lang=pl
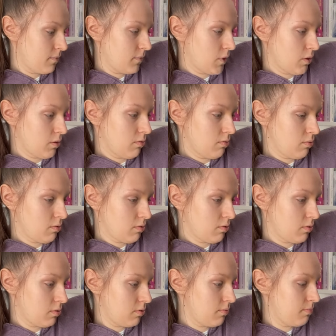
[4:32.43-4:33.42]
No,
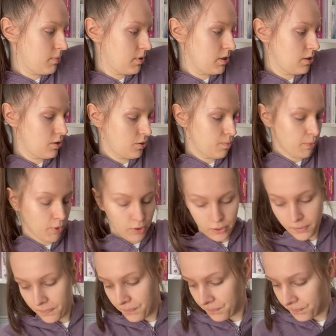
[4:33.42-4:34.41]
też jest
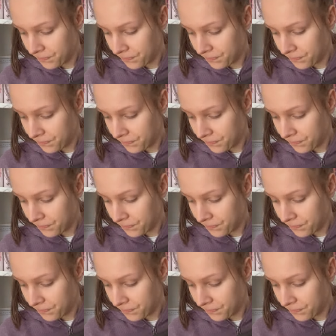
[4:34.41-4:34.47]
spoko.